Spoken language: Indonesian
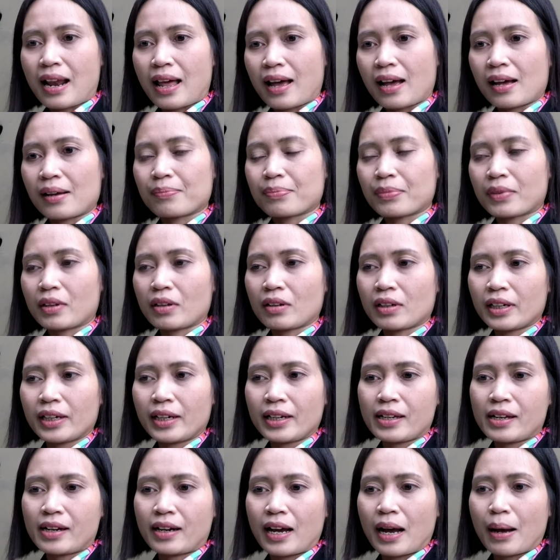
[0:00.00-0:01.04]
salah
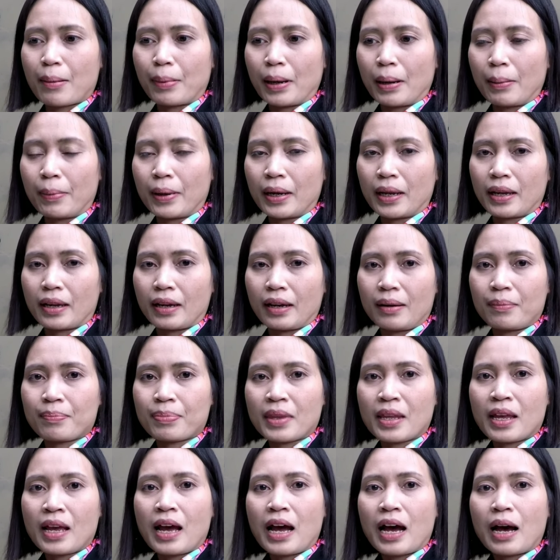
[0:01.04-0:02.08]
oke ya nggak apa-apa ya
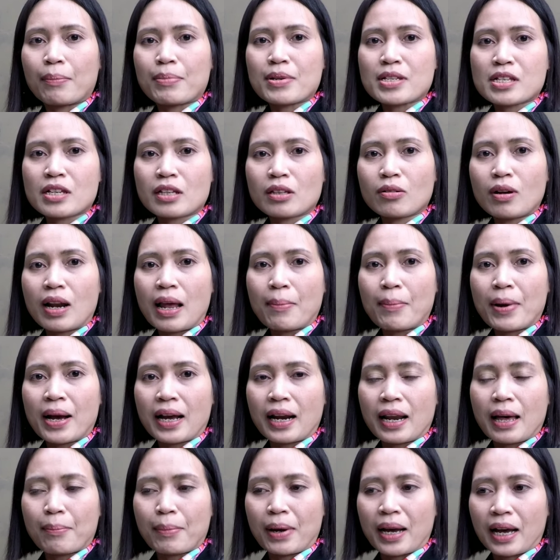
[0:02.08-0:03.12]
habis itu
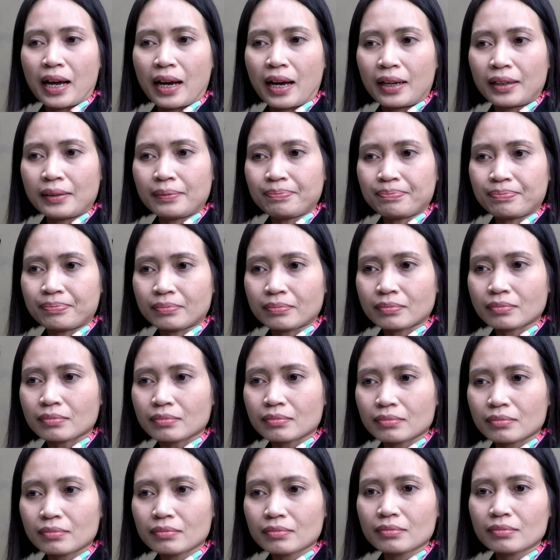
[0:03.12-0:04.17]
lama kelamaan
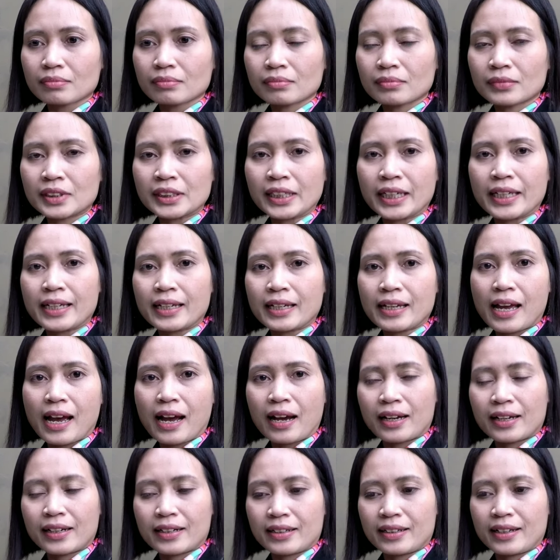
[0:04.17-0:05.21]

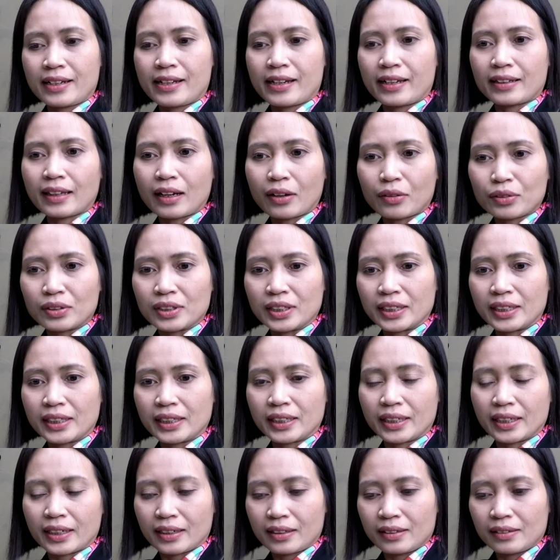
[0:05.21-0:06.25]
saya akhirnya ya tahu
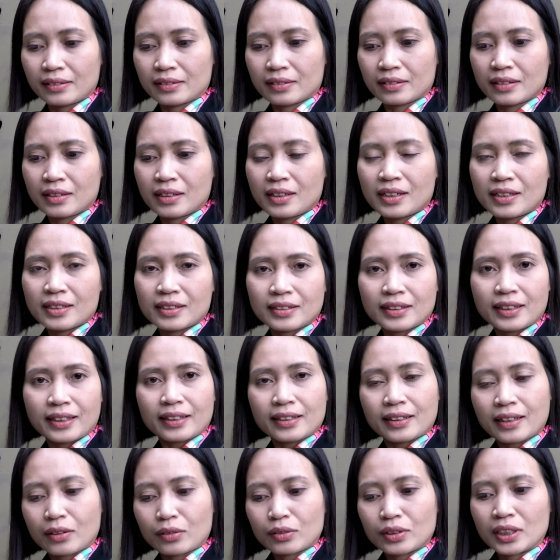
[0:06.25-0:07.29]
diri ya
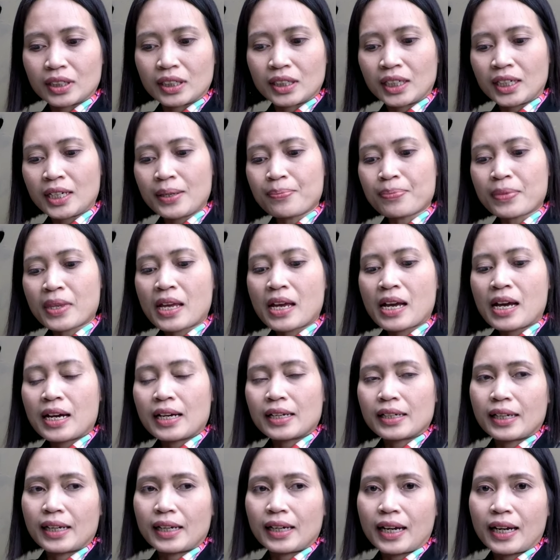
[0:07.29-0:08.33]
saya tahu diri
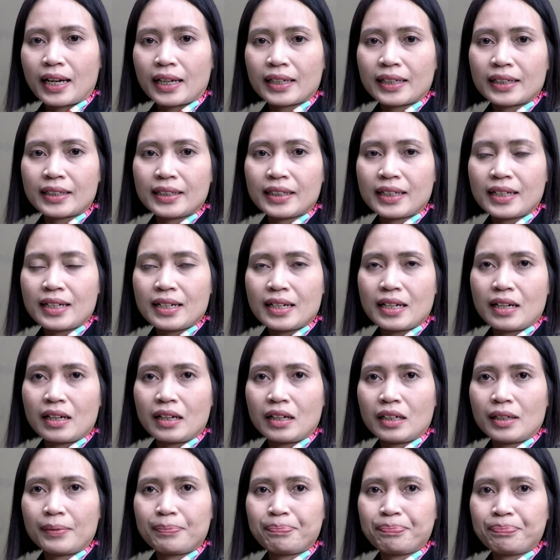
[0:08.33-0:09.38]
dan akhirnya
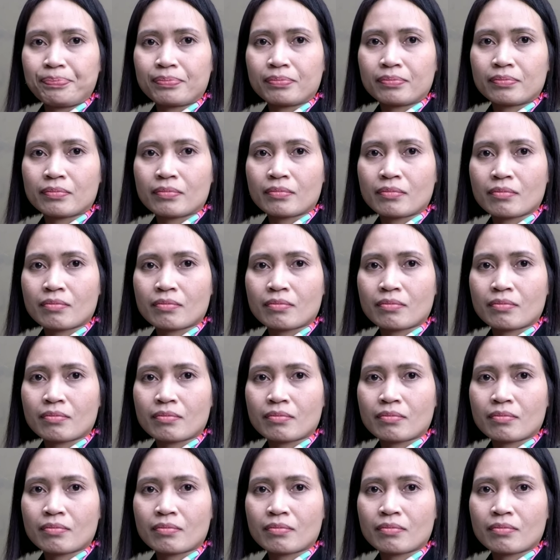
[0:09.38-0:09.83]
um,